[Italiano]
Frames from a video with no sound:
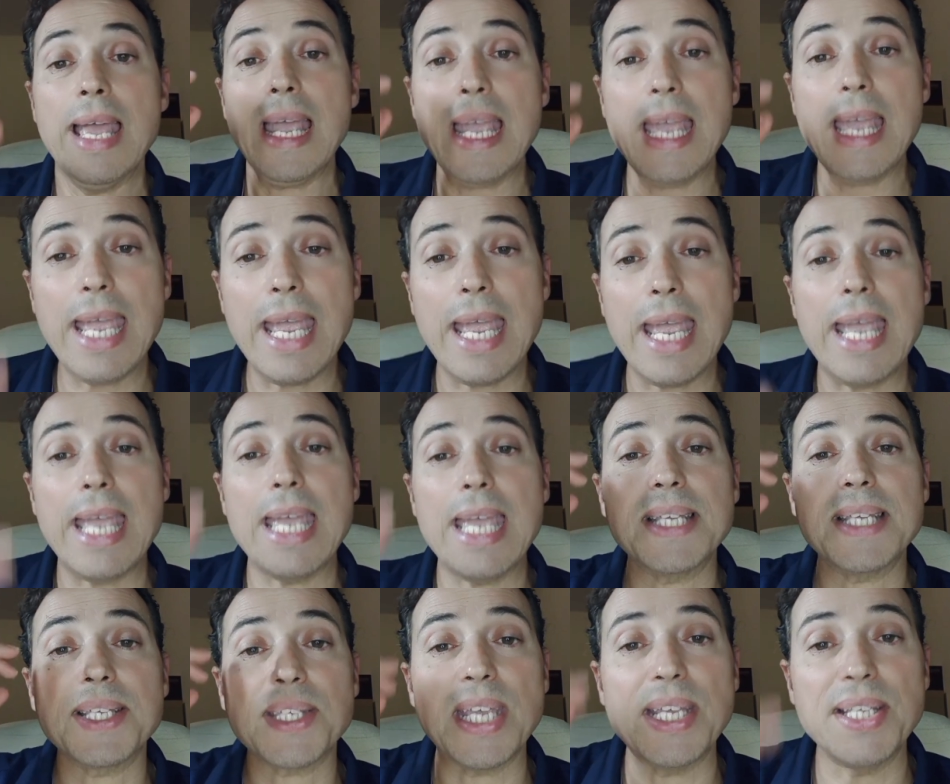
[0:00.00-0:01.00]
È
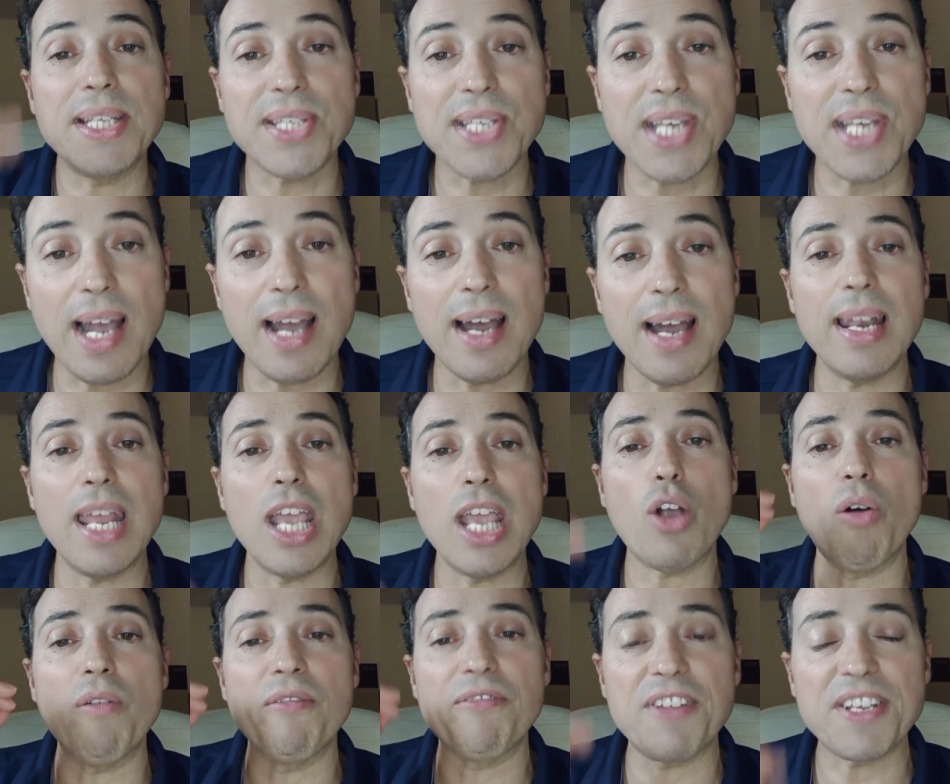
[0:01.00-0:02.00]
essenziale
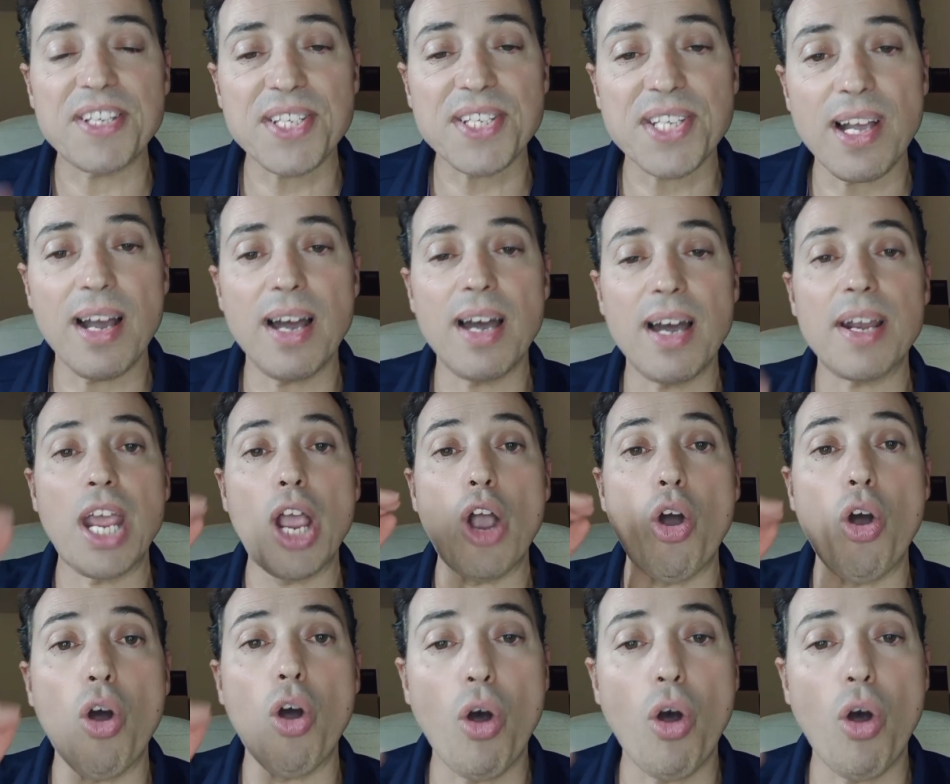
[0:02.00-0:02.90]
confessare